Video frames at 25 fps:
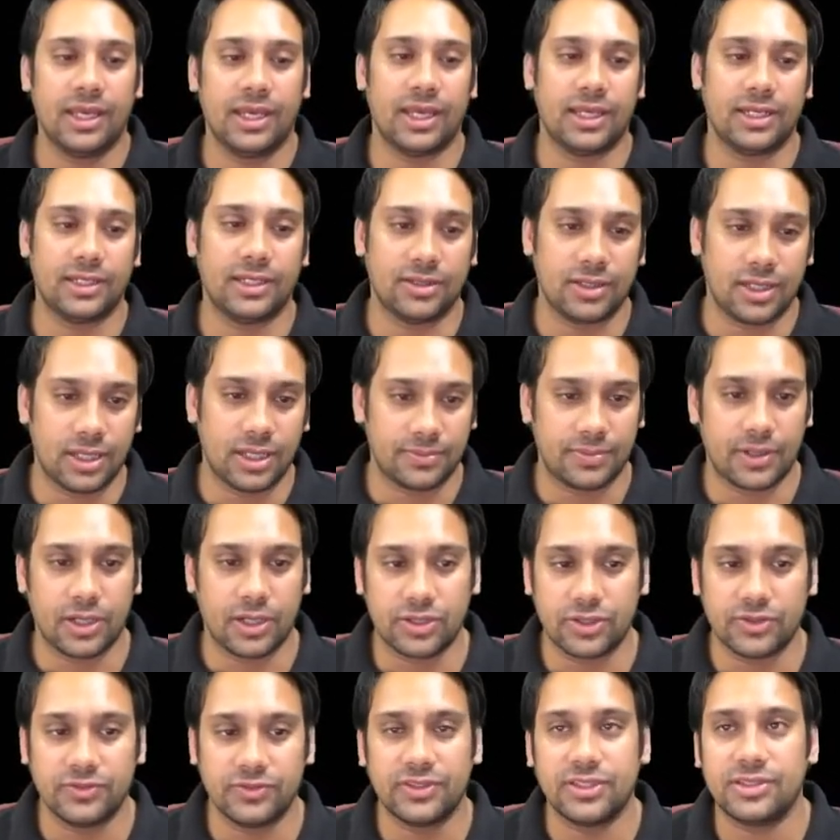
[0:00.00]
एंड
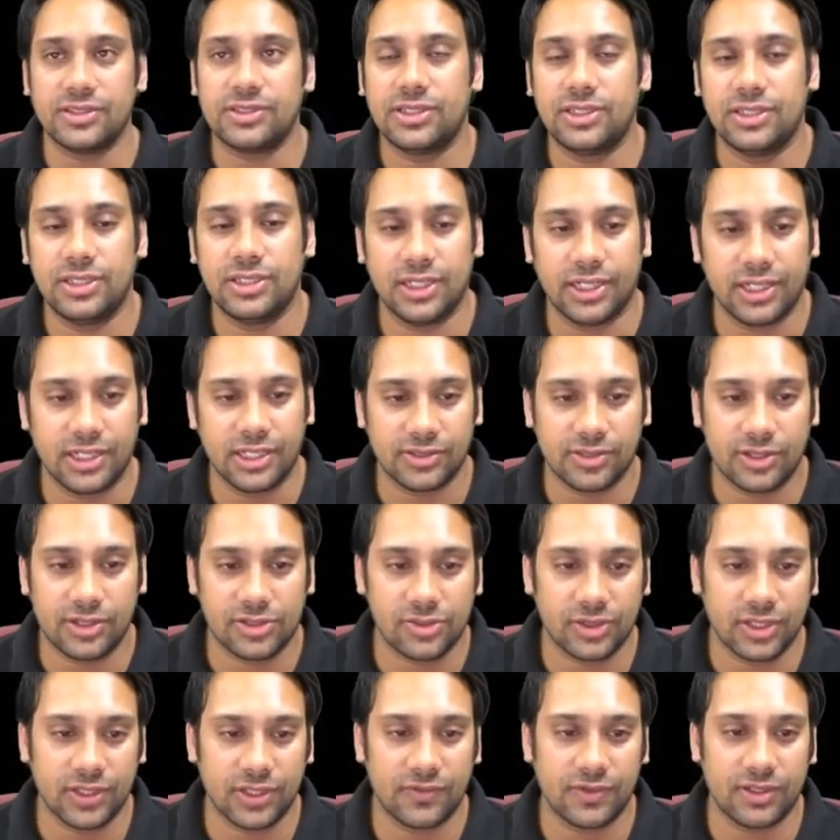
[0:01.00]
अपार्ट ऑफ दिस इट इज़
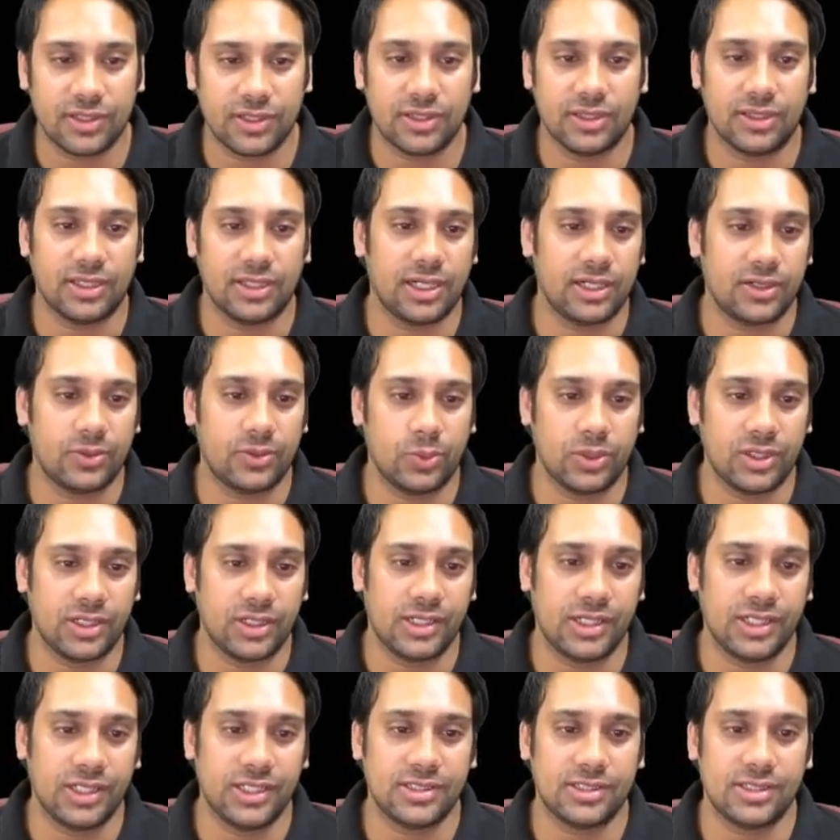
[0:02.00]
ऑल्सो गिवन दैट
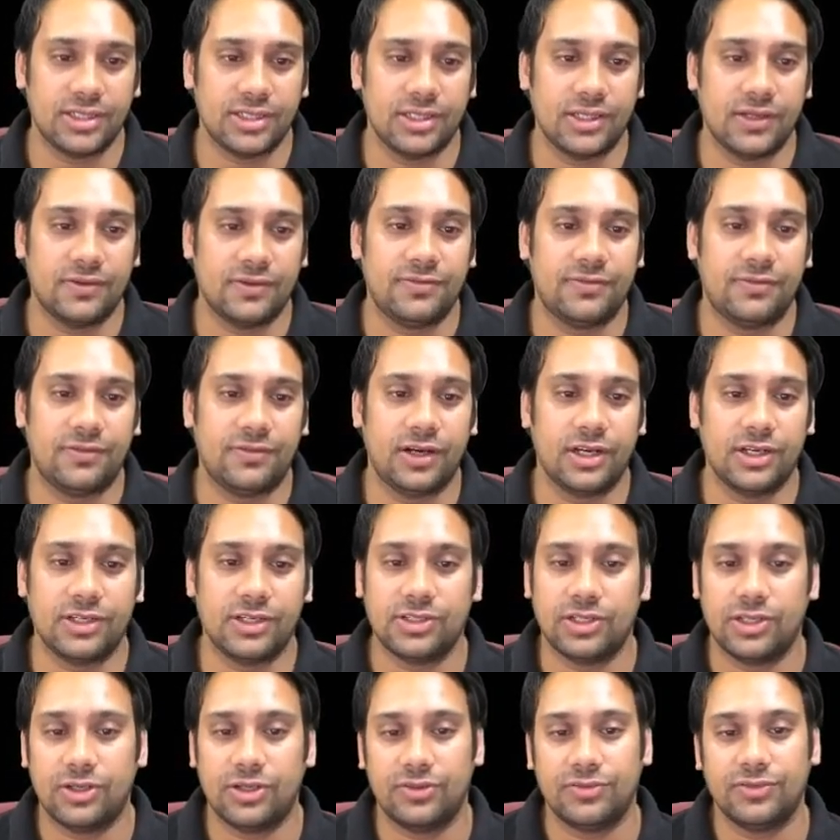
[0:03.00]
वट इज़ द
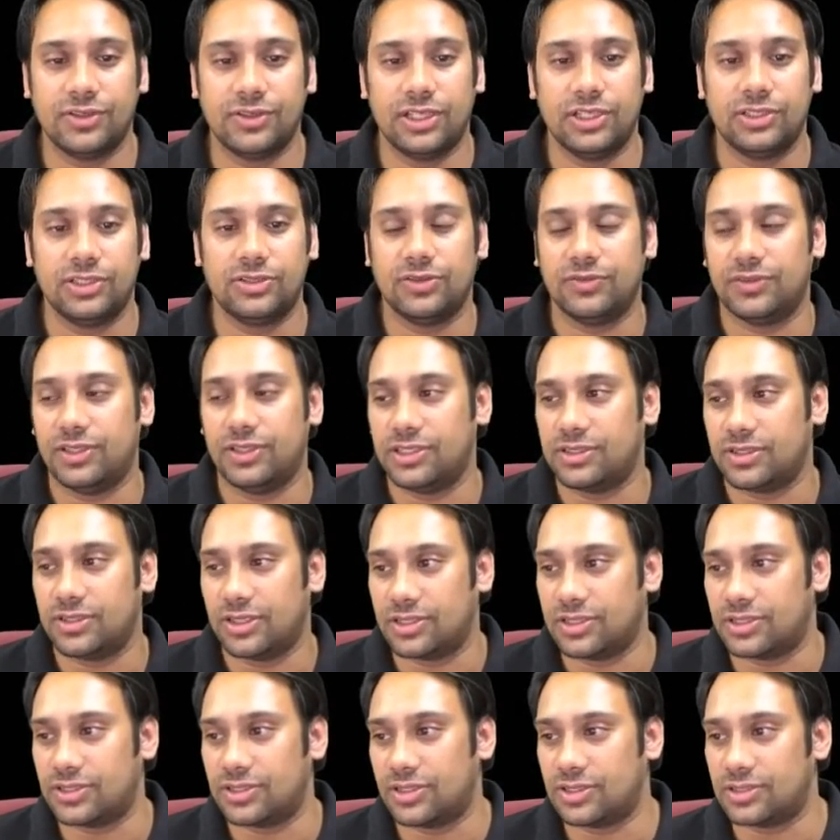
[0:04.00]
फंक्शन ऑफ ईच ऑफ दिस
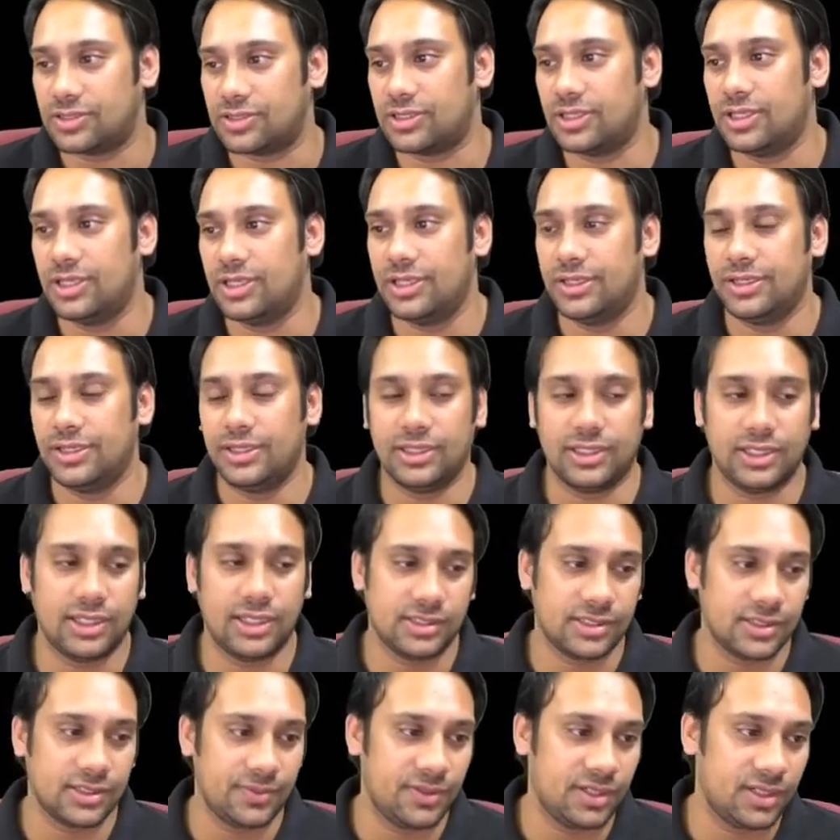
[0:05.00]
रजिस्टर्स ये
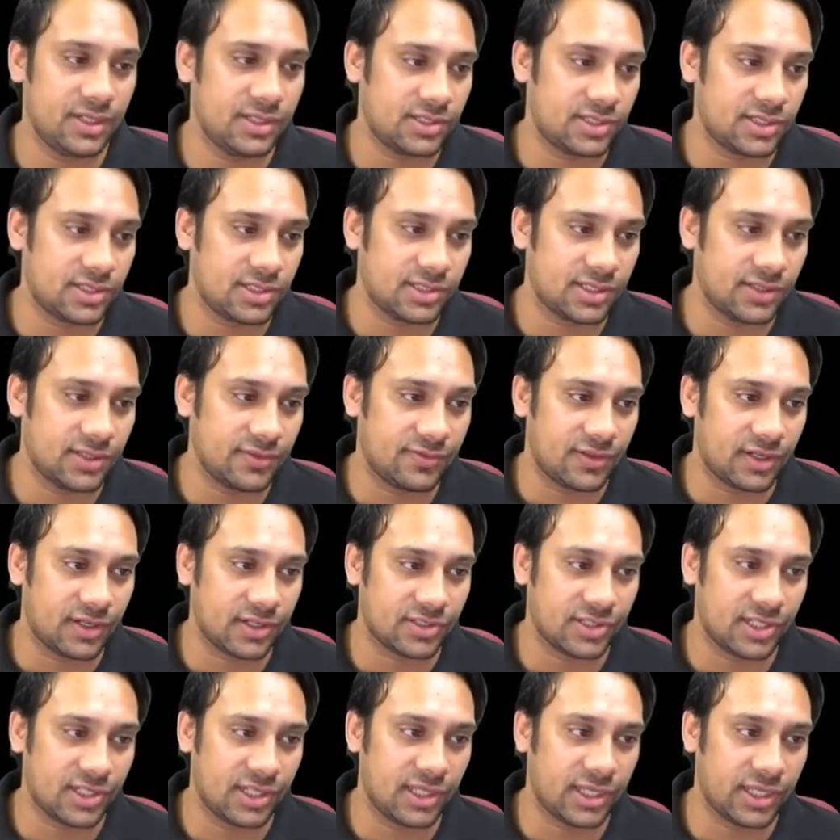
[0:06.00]
सभी रजिस्टर्स की
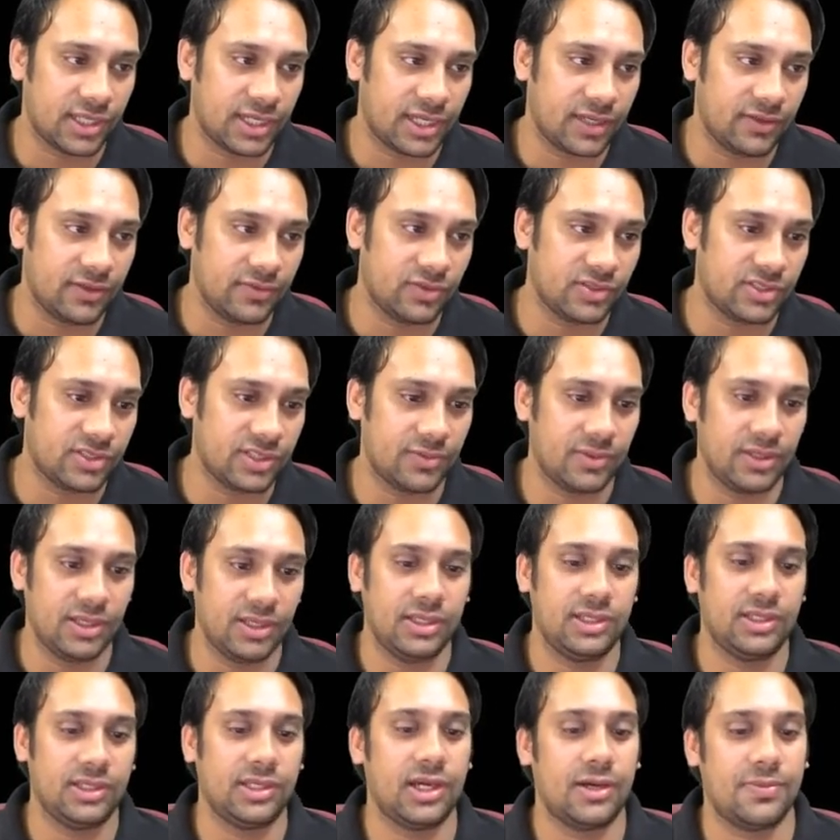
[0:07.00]
फंक्शनिंग क्या है वो सभी
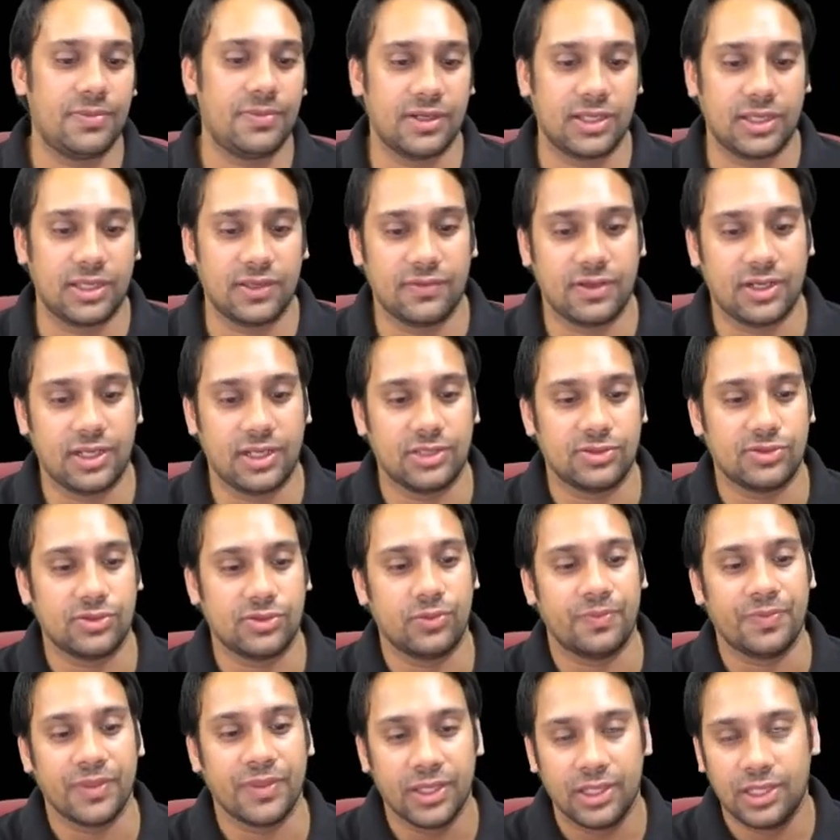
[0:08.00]
यहाँ पर गिवन है
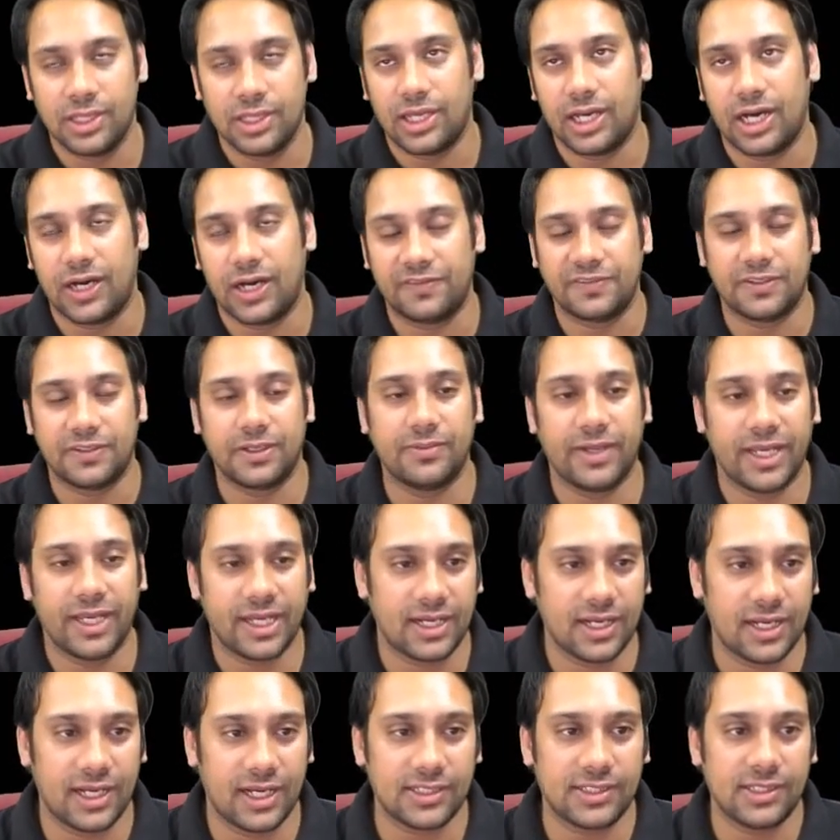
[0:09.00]
सो आफ्टर माई
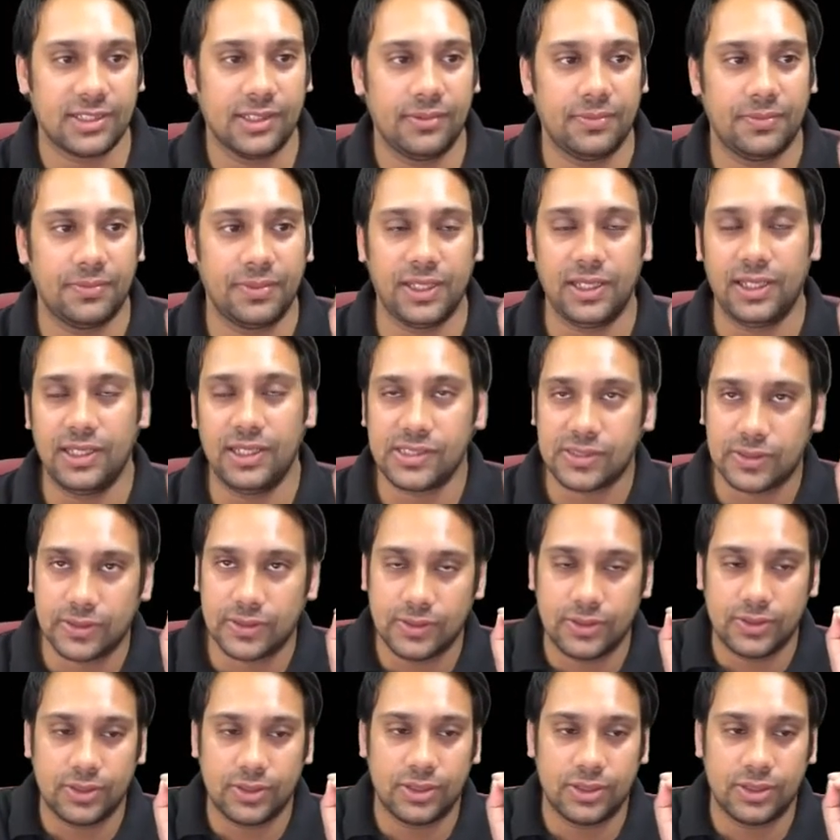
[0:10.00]
क्लास प्लीज़